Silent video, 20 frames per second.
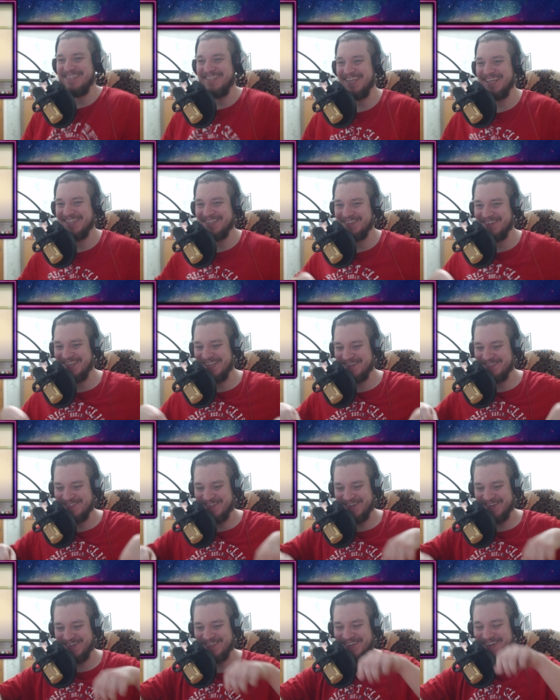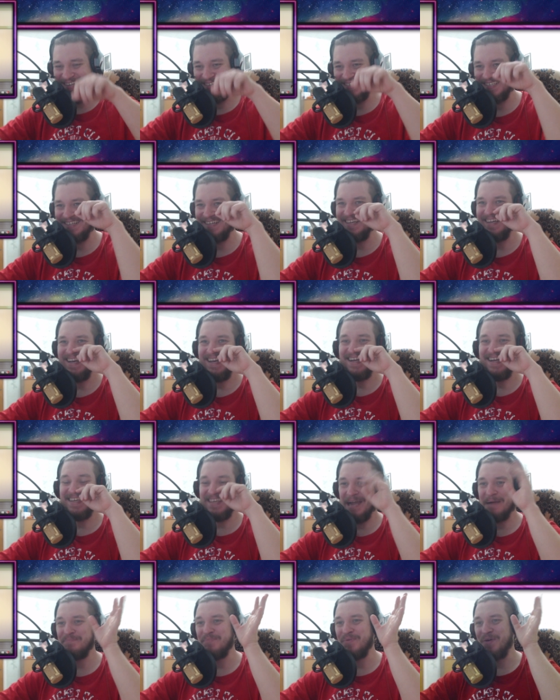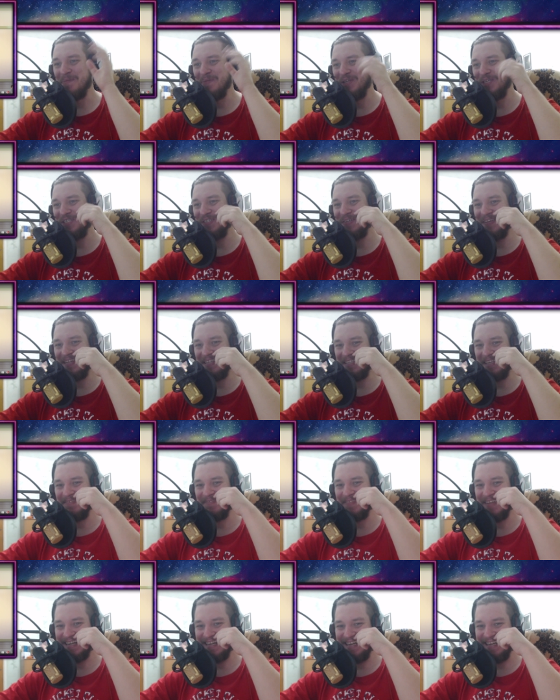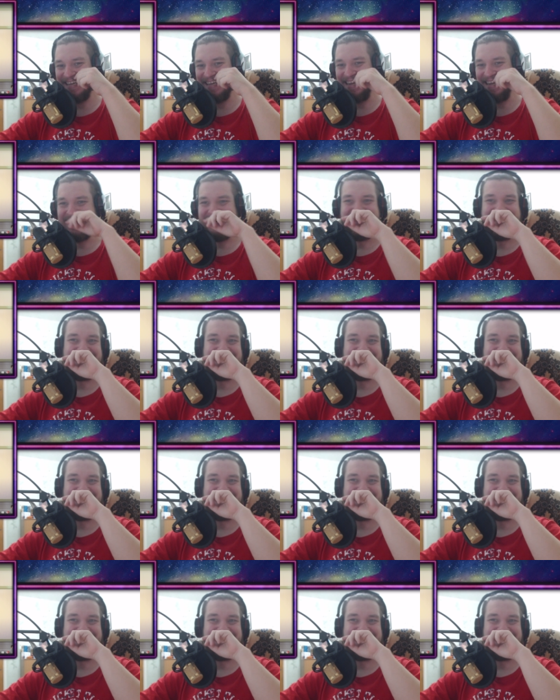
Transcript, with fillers: это у него рожа! Я помню, что они там наклеили.